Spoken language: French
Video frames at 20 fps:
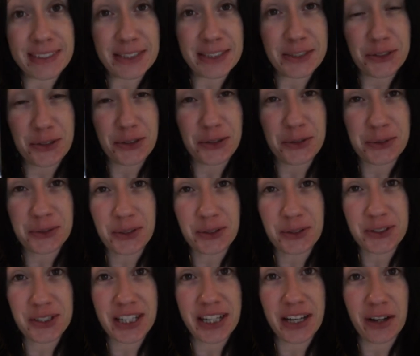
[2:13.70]
Je suis trop
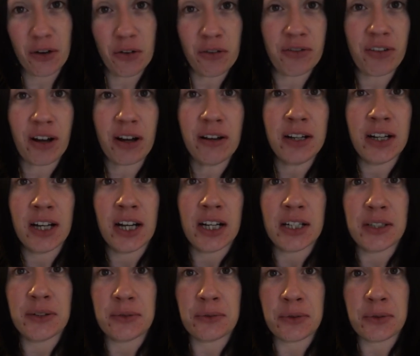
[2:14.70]
contente, je l'ai enfin.
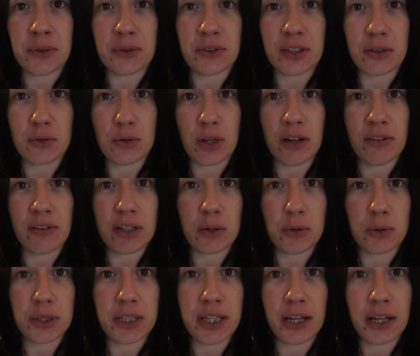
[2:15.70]
Donc, euh, c'est celui-là avec
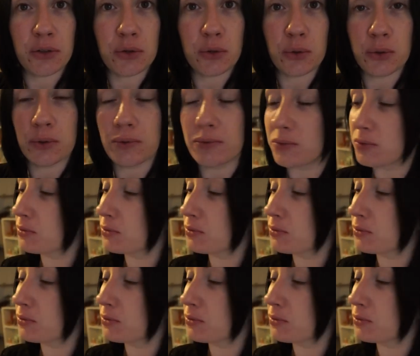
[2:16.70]
le gâteau.